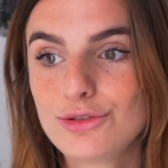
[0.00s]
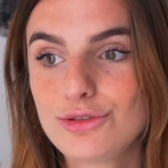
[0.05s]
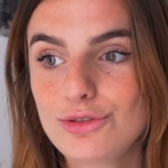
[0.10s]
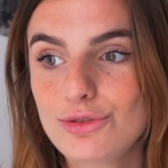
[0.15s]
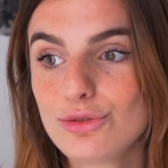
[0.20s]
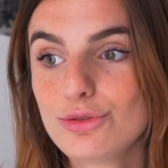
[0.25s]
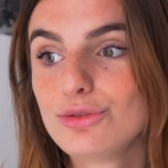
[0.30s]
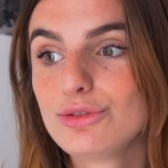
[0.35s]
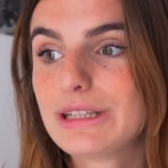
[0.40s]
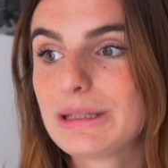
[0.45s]

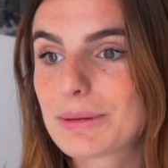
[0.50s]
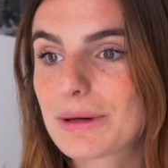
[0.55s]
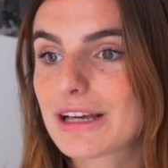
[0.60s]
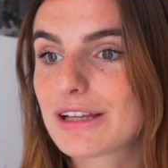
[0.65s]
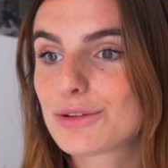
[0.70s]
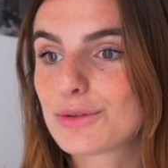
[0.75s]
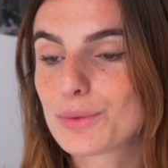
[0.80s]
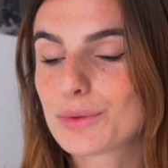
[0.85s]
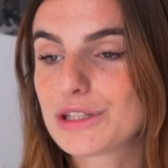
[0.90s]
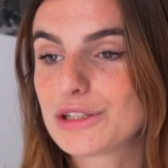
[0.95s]
de
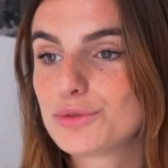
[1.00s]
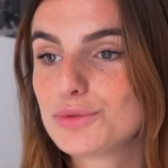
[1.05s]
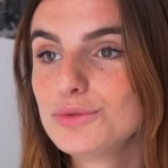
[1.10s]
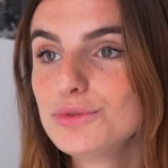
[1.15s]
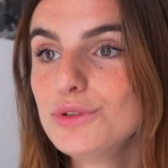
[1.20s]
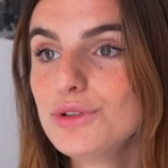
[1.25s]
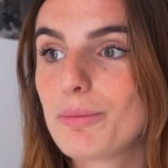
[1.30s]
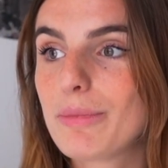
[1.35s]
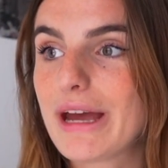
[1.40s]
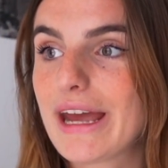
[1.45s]
dépression et
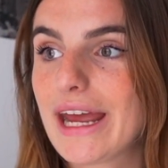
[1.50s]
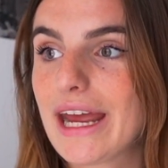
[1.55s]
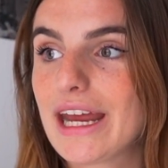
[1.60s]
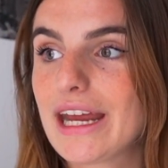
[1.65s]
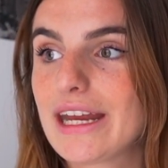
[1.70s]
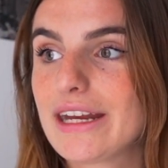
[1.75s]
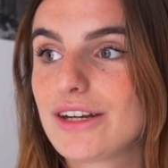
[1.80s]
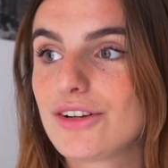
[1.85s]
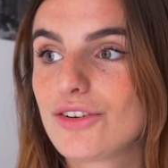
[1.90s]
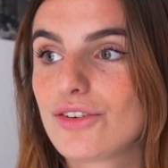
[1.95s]
tout,
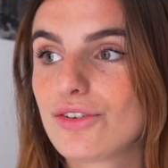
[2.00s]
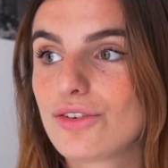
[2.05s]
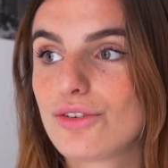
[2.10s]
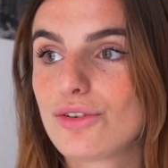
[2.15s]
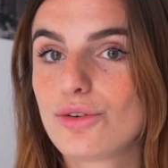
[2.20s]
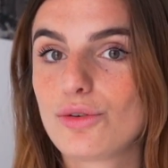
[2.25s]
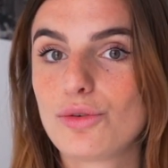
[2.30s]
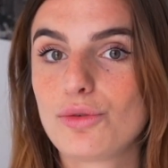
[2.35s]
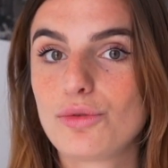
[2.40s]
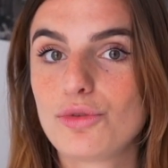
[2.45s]
bah,
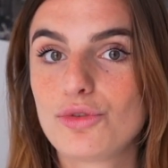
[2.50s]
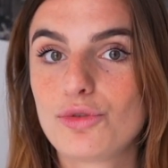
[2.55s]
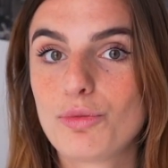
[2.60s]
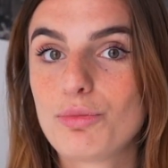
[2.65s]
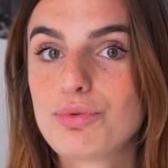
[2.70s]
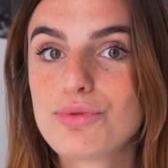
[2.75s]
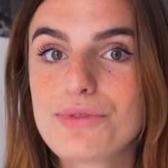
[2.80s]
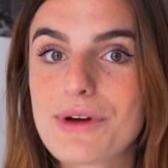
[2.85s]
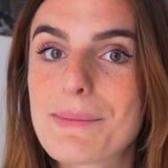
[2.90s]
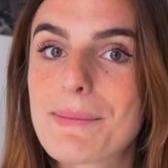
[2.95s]
je, je
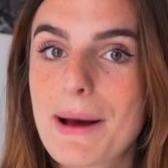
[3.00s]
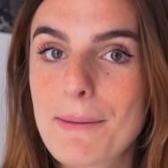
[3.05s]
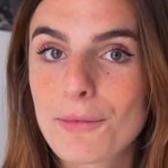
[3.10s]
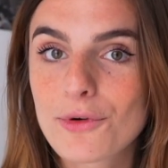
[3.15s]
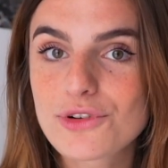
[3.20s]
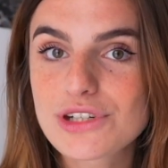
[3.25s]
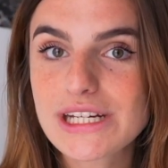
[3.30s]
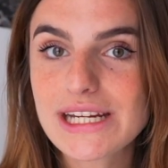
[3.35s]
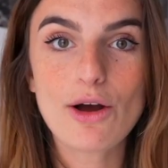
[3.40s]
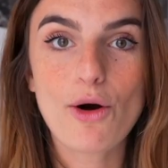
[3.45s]
pouvais pas
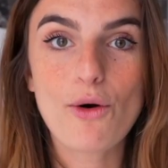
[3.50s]
manger.